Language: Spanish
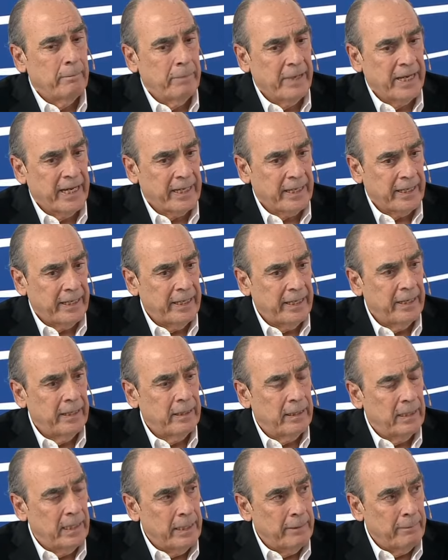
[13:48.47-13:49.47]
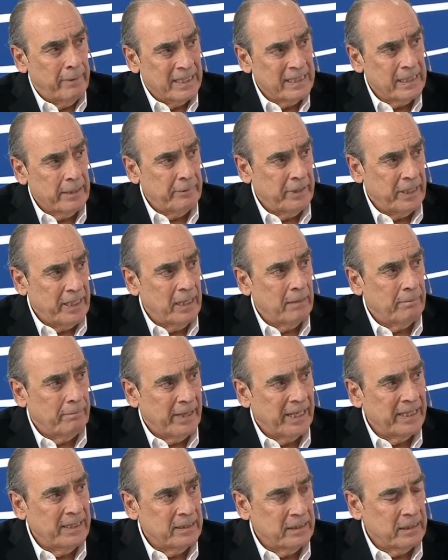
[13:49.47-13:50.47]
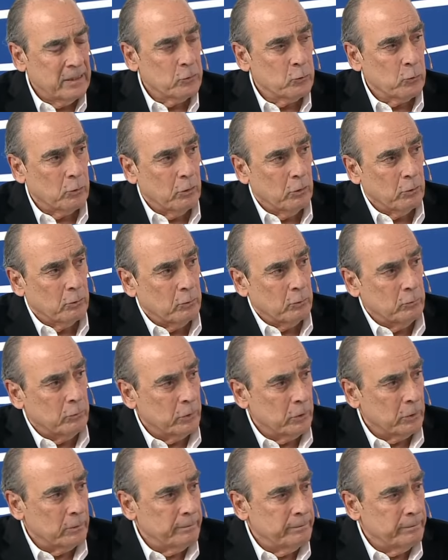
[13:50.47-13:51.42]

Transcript: para que le vaya bien al país en su conjunto.